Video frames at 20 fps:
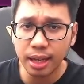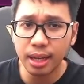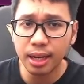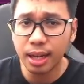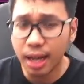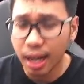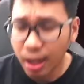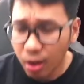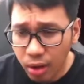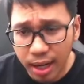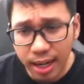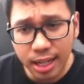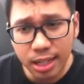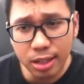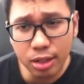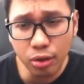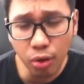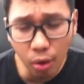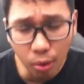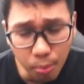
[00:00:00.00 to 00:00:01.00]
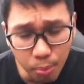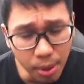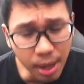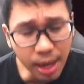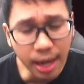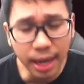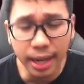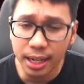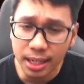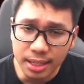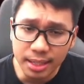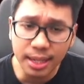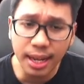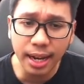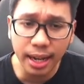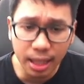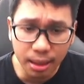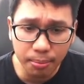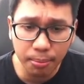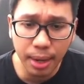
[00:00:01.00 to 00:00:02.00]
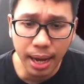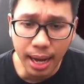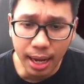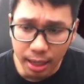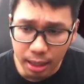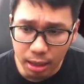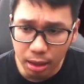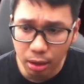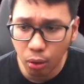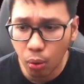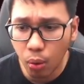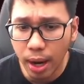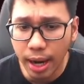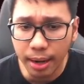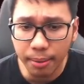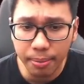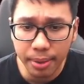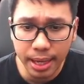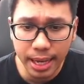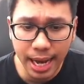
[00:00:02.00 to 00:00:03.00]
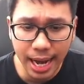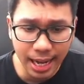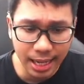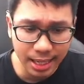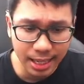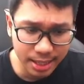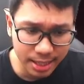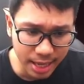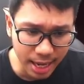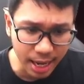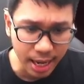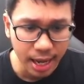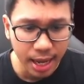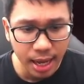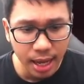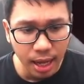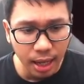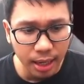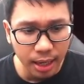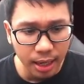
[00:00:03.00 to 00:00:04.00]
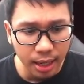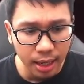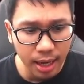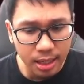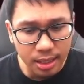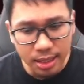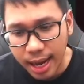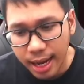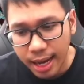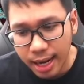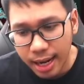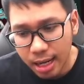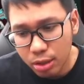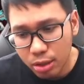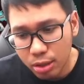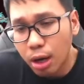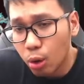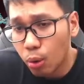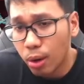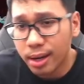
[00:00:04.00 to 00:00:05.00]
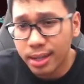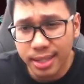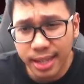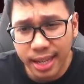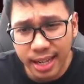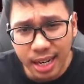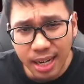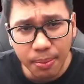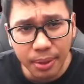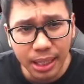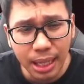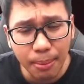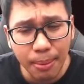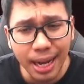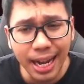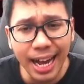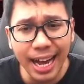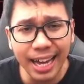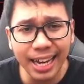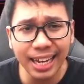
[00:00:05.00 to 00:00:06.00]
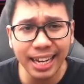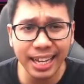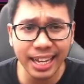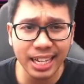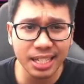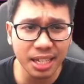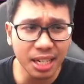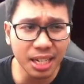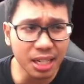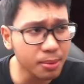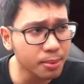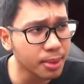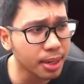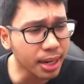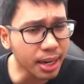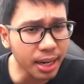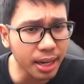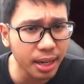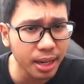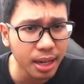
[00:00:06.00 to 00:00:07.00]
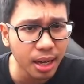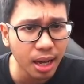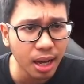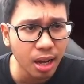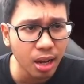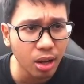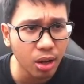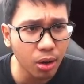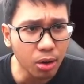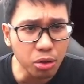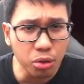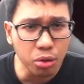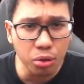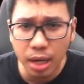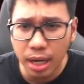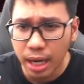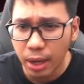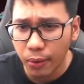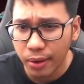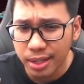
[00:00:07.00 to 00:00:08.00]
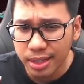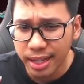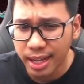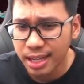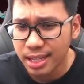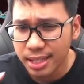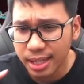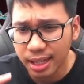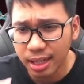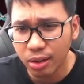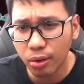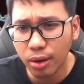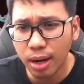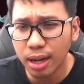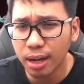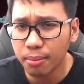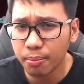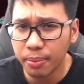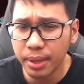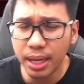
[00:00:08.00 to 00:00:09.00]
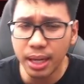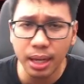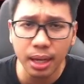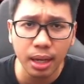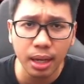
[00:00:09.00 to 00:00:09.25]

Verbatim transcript: kalau kalian coba ini sakit banget luar biasa. Dan sekarang sudah keluar skinnya pertama kali guys. Ini sebenarnya gue sudah request Tencent kurang lebih